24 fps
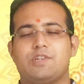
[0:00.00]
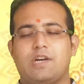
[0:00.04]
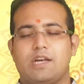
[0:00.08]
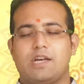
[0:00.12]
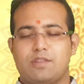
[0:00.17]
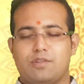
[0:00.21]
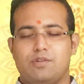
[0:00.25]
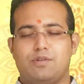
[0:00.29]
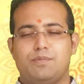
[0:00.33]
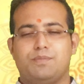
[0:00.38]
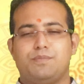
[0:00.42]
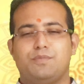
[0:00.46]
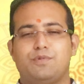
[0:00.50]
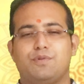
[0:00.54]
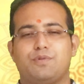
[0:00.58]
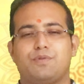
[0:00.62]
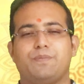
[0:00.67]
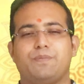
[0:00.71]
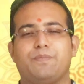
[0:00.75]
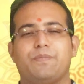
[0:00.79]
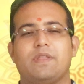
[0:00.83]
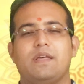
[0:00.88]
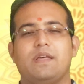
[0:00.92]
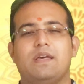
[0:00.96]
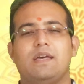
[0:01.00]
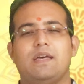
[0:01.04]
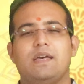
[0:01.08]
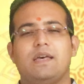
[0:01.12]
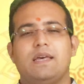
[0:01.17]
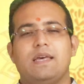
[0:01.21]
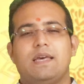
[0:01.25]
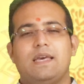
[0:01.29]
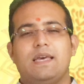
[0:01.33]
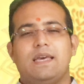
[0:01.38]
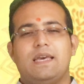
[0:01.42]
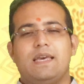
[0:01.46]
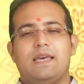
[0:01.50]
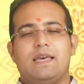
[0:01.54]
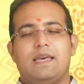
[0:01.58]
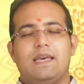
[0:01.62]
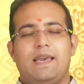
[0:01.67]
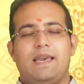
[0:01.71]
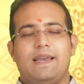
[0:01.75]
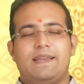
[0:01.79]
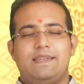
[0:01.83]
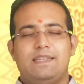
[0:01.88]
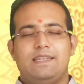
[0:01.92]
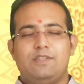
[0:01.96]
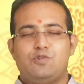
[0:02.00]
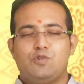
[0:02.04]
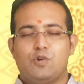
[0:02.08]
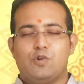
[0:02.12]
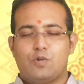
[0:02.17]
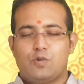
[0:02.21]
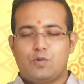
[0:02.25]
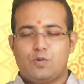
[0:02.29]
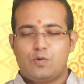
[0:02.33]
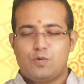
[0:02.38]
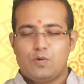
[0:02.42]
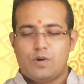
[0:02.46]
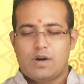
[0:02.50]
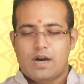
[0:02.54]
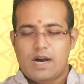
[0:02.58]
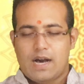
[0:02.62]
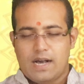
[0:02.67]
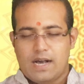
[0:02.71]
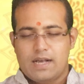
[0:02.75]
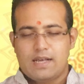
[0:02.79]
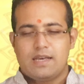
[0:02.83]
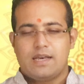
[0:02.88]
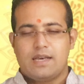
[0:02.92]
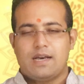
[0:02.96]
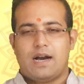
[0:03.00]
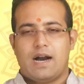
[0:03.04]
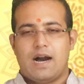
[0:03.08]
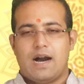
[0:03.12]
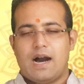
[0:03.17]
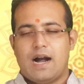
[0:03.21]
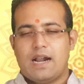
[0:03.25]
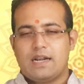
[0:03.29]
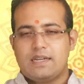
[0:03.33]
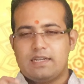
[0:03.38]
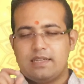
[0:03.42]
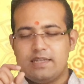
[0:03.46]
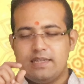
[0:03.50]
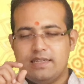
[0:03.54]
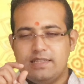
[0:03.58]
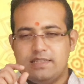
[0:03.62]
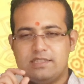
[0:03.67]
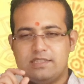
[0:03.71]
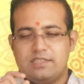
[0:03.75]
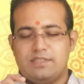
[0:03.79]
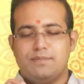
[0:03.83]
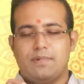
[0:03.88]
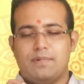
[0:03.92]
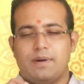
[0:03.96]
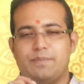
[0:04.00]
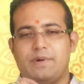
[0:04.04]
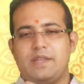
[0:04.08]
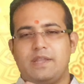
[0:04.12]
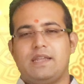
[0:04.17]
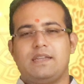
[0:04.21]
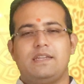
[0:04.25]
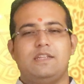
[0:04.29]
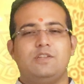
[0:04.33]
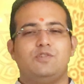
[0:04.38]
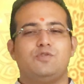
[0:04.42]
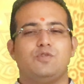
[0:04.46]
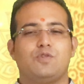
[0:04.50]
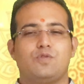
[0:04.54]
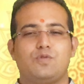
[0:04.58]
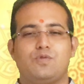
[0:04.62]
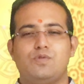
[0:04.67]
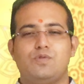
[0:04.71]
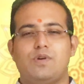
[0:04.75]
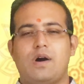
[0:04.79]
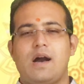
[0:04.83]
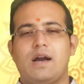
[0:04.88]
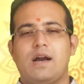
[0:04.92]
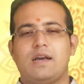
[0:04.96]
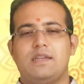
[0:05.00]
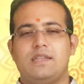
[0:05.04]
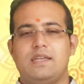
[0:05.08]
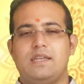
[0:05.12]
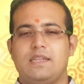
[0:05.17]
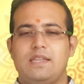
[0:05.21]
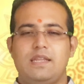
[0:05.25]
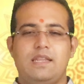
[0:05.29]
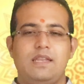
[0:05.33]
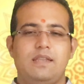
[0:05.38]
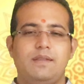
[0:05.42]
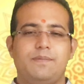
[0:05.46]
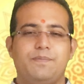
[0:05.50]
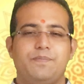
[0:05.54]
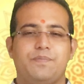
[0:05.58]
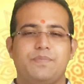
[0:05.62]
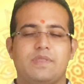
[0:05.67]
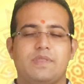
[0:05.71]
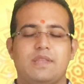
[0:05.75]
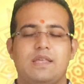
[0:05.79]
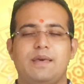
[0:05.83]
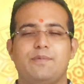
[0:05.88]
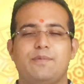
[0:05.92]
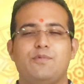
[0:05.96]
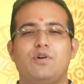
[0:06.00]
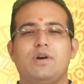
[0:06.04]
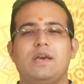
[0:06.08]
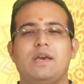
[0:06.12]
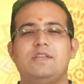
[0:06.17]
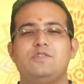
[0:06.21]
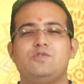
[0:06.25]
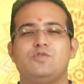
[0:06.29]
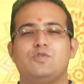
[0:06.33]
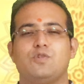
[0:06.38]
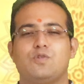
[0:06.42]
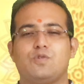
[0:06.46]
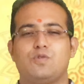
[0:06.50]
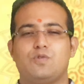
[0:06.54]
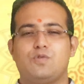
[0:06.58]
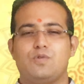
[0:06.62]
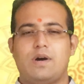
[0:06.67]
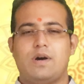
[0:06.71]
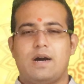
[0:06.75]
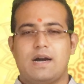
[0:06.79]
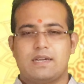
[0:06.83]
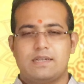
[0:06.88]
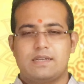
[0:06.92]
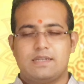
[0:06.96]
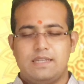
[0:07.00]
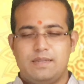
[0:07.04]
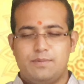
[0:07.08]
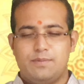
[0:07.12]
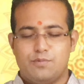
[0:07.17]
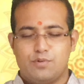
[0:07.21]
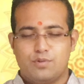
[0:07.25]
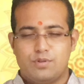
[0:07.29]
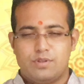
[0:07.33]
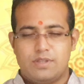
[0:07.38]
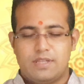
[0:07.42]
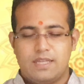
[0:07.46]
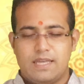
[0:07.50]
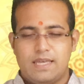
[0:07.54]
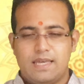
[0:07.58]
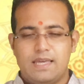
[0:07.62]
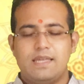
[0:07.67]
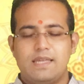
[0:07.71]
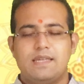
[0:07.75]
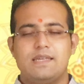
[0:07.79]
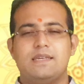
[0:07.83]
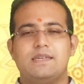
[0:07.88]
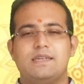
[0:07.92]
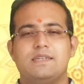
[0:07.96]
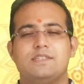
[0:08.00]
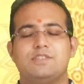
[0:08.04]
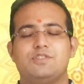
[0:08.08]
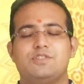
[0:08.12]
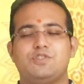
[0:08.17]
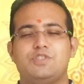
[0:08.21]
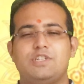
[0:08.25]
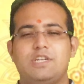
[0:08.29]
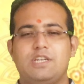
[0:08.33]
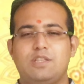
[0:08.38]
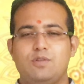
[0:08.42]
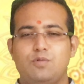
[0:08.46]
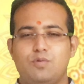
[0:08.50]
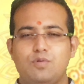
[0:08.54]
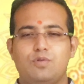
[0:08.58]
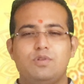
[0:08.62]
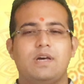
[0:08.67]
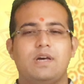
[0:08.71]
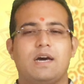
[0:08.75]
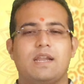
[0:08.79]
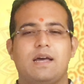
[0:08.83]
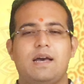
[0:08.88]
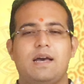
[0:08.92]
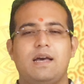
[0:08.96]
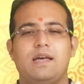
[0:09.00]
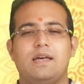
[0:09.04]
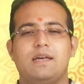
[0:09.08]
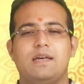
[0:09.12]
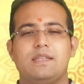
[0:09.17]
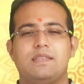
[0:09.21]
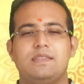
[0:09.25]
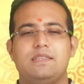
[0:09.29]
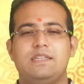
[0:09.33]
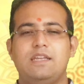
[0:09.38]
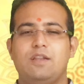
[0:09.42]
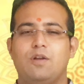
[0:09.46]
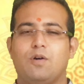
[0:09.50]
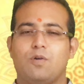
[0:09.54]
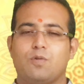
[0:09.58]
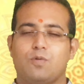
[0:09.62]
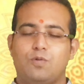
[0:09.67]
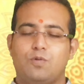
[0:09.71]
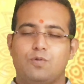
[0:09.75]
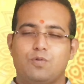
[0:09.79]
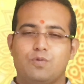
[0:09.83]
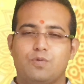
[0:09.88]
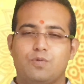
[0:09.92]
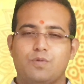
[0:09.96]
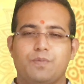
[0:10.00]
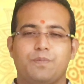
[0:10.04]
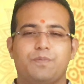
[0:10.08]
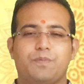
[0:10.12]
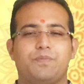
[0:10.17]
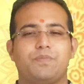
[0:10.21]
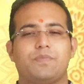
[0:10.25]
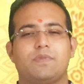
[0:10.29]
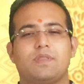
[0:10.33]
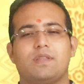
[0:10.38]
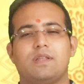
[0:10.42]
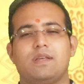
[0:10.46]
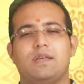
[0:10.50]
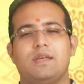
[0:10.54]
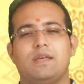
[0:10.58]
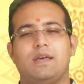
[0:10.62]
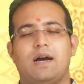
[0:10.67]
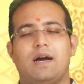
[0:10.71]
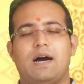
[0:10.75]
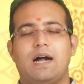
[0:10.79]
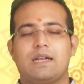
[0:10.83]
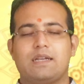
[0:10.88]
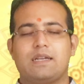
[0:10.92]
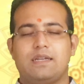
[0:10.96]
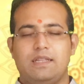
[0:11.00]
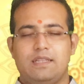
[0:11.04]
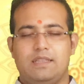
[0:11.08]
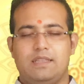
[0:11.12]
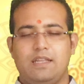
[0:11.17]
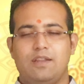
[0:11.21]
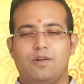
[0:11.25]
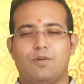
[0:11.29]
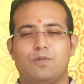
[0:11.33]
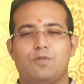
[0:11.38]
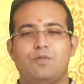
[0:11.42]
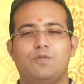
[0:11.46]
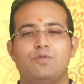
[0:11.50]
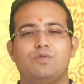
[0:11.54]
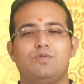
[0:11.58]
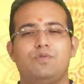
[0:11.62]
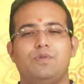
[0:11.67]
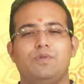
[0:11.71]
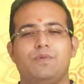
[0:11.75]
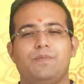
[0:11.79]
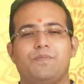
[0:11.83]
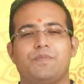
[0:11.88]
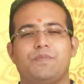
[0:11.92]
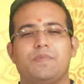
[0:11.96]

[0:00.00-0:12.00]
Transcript: সাত নম্বর একটি ছোট্ট আঁখ আট ইঞ্চি মাপের একটি ছোট্ট আঁখ নিয়ে নিন এবং এই ছোট্ট আঁকটির মধ্যে সিঁদুর দ্বারা তিলক করুন আটটি তিলক করুন